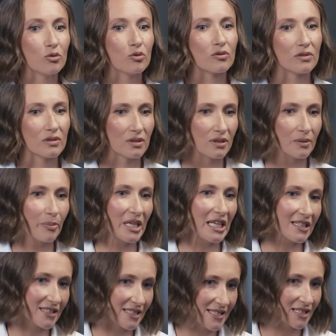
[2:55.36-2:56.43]
Ну, э,
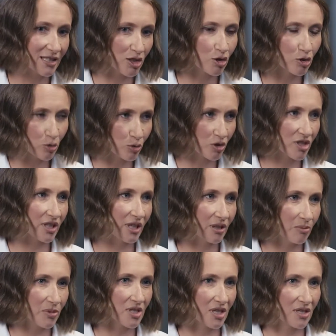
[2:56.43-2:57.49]
понятное дело, что тут
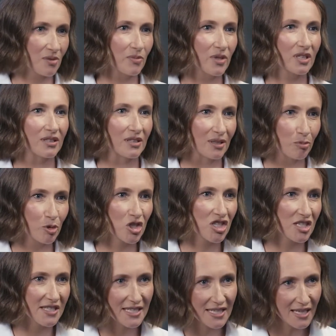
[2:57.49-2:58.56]
стал безразмерный
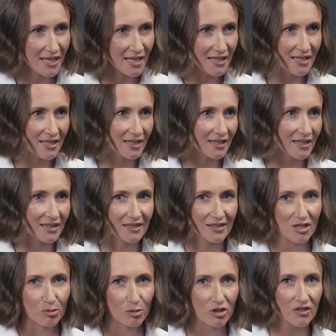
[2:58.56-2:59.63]
рабочий день,
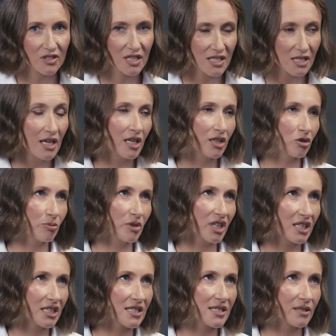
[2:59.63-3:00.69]
а, суббота, воскресенье, но
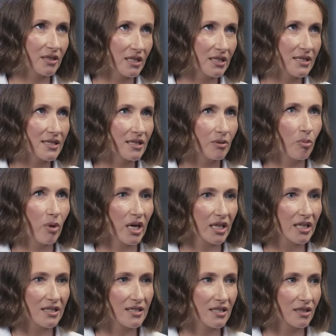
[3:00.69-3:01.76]
мне кажется, знаете,
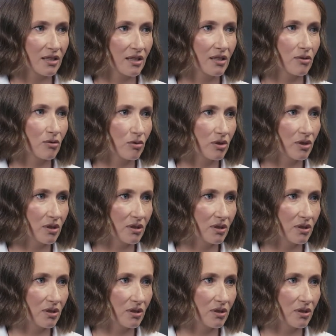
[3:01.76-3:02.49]
маркетинг, он